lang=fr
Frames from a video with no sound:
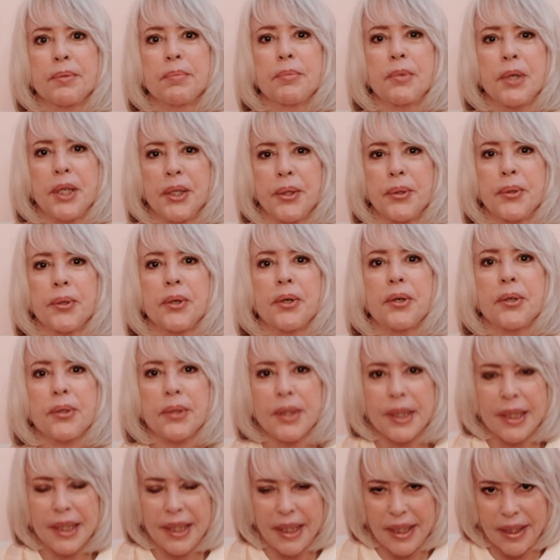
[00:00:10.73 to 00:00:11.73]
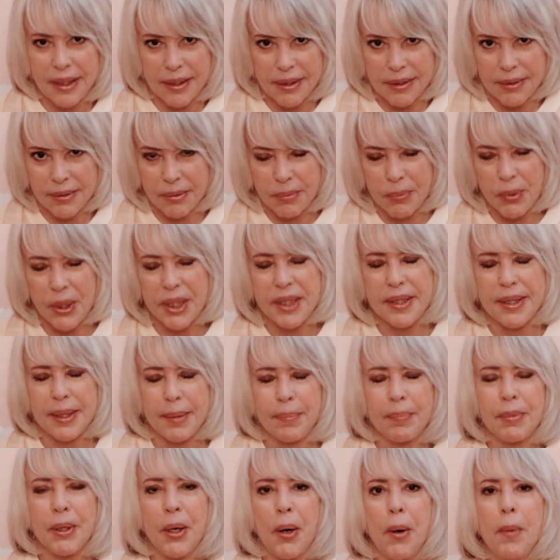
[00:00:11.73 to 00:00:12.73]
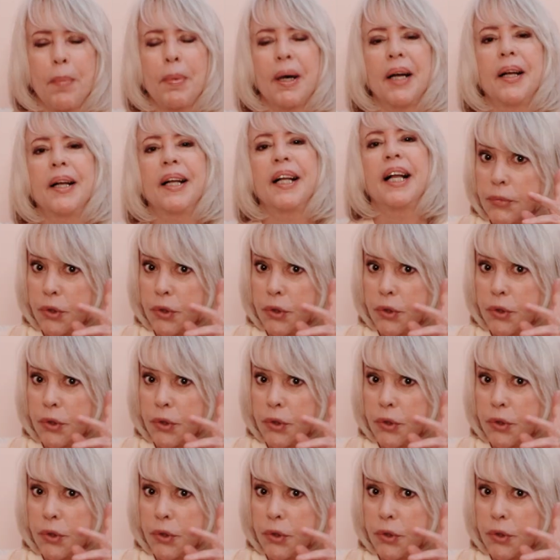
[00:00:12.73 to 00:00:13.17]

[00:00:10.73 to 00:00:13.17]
mois de rentrée, le mois de septembre.